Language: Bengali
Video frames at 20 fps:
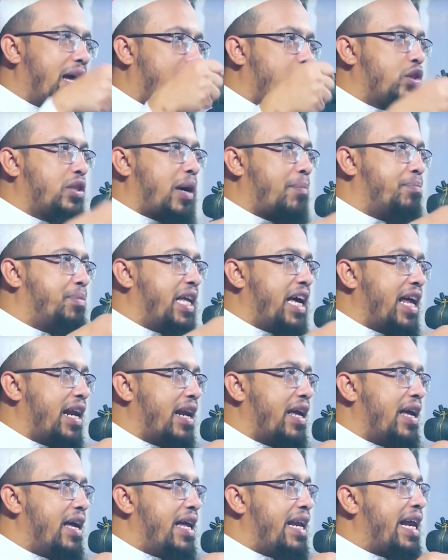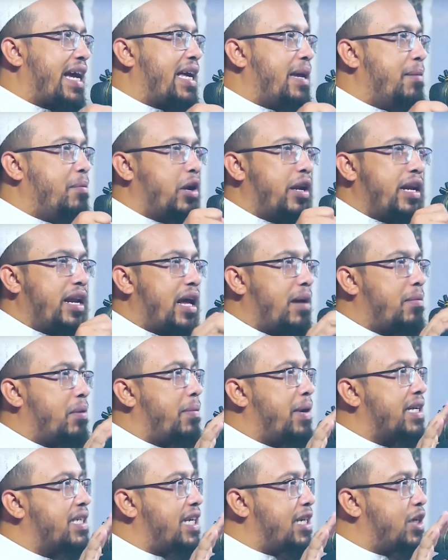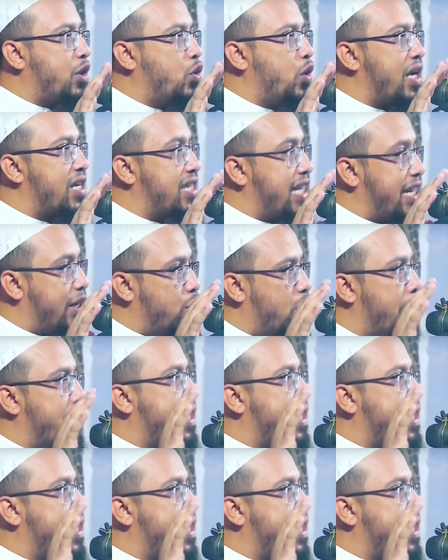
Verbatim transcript: ঢেলে আরো চাপ দেন নাকি বলেন না বাবা যেটুকু আছে